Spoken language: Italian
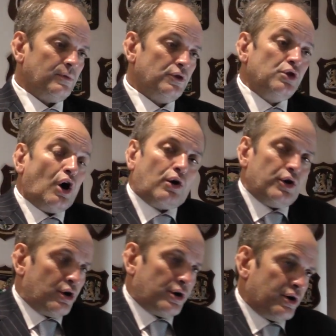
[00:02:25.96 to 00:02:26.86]
No,
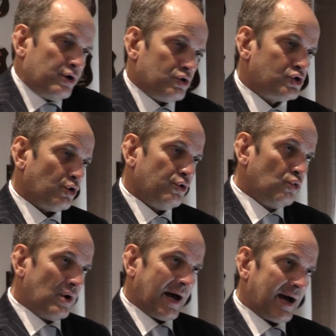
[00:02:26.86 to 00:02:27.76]
no, no, non so
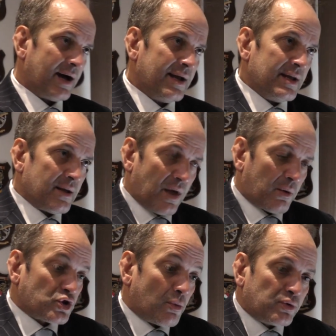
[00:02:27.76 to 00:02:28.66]
nulla da
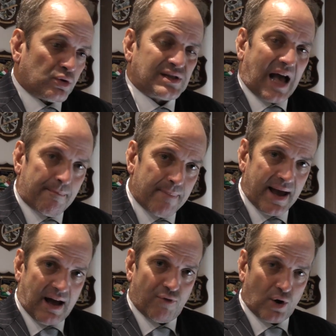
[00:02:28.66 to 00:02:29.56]
questo punto di vista. A
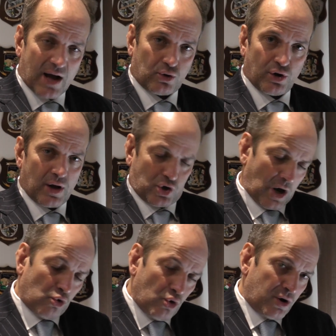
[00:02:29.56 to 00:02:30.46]
me, avvocato,
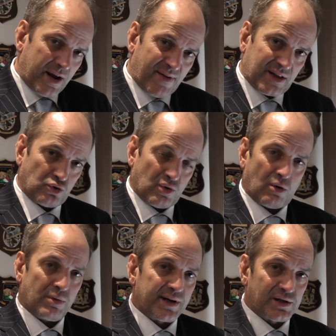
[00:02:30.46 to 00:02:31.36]
cioè a lui non è arrivata nessuna
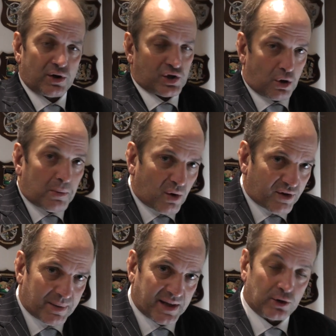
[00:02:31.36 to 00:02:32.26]
comunicazione, se no me lo
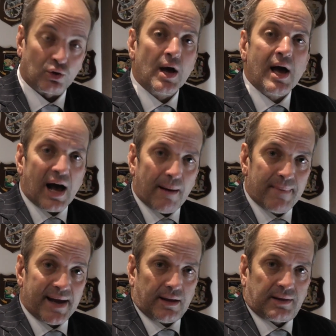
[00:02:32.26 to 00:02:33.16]
avrebbe detto. A
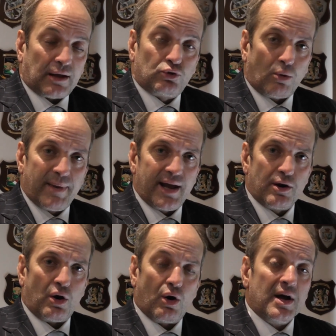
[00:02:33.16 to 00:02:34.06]
me,
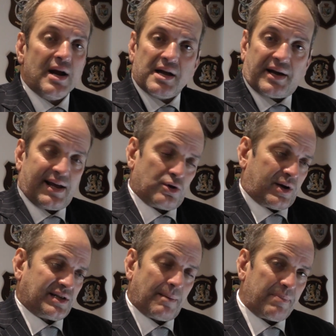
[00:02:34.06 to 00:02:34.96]
tantomeno, credo
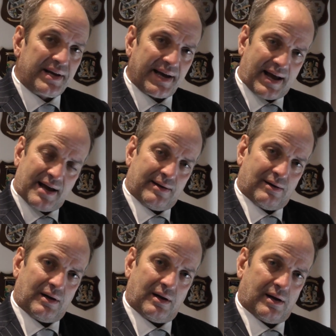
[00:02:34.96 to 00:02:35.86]
che si
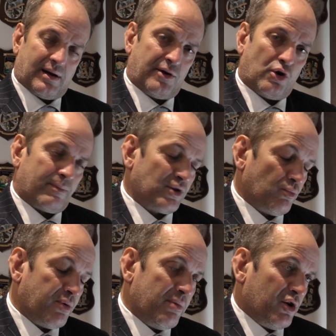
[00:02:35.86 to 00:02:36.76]
applicheranno le norme
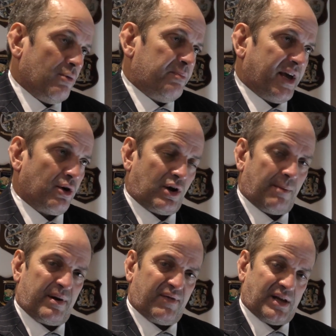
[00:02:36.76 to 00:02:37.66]
sul pubblico impiego
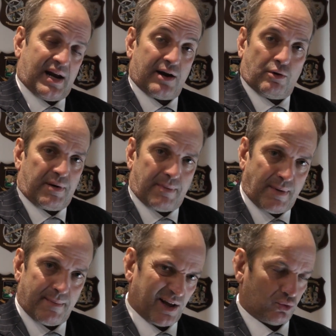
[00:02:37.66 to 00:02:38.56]
che prevederanno
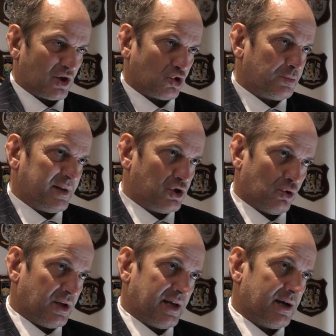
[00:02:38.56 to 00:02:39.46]
probabilmente una
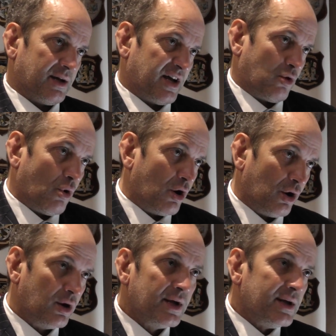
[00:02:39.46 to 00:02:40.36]
sospensione dal
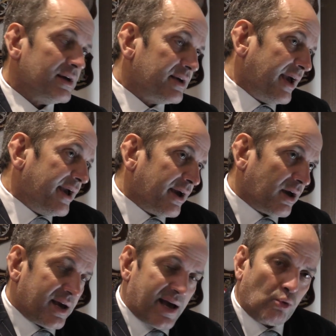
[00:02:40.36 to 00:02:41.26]
ruolo che,
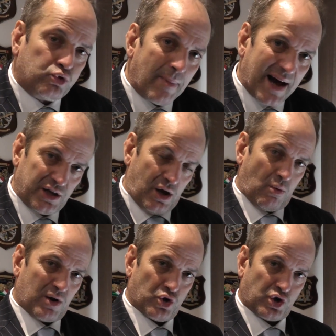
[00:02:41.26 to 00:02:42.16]
che, è automatica
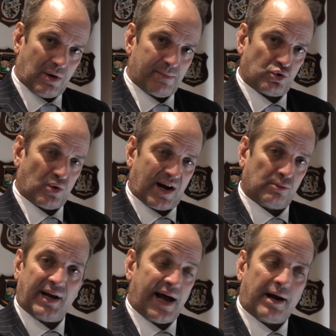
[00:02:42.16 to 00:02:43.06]
quando c'è una misura
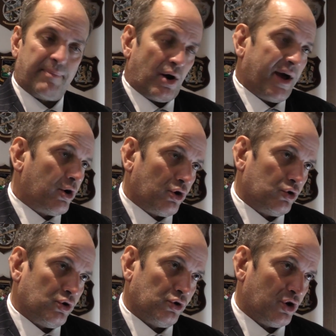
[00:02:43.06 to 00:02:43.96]
cautelare, però ecco,
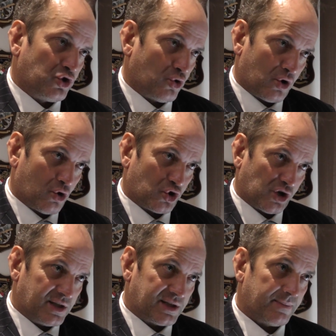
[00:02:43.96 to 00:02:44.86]
non, non, ne sono a
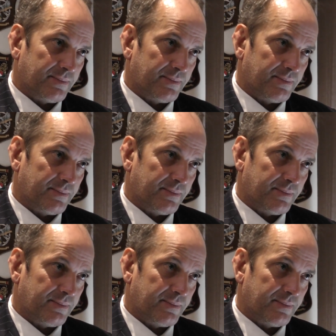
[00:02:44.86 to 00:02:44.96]
conoscenza.